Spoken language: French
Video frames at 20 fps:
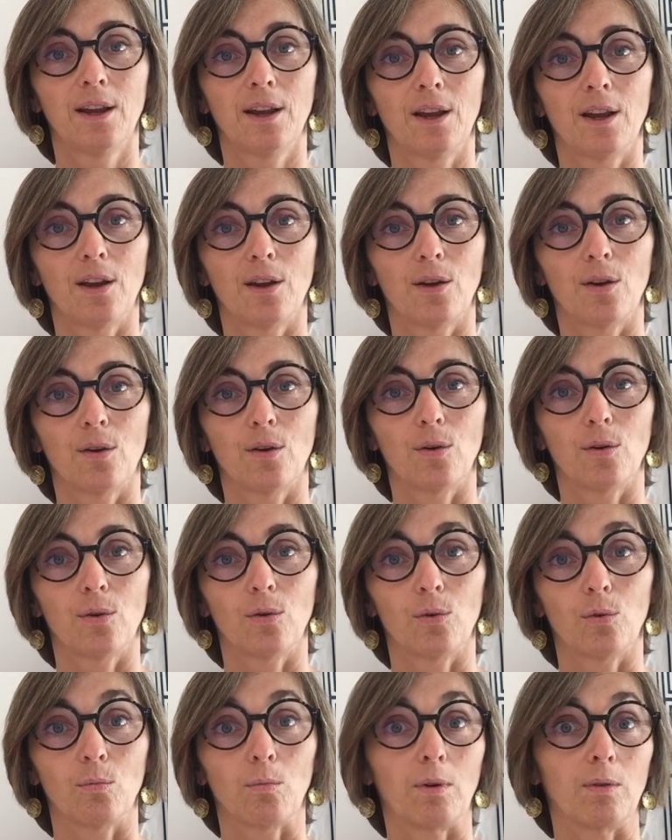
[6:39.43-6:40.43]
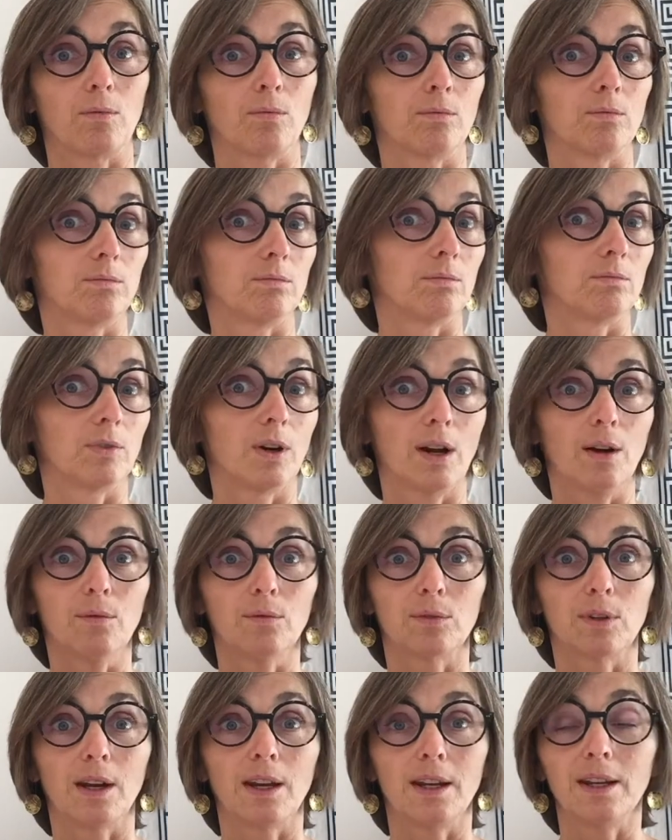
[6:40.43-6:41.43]
euh, bah, voilà,
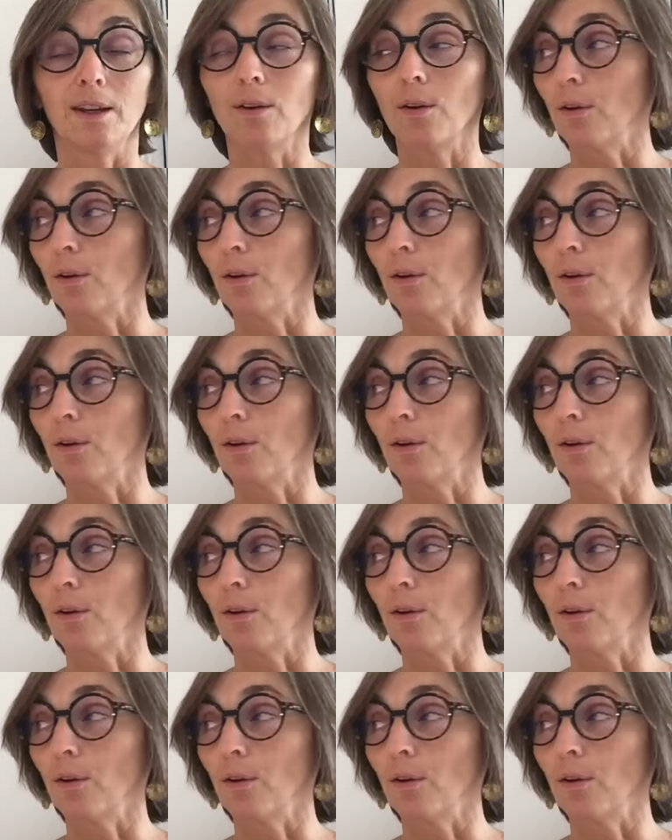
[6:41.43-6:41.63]
vous allez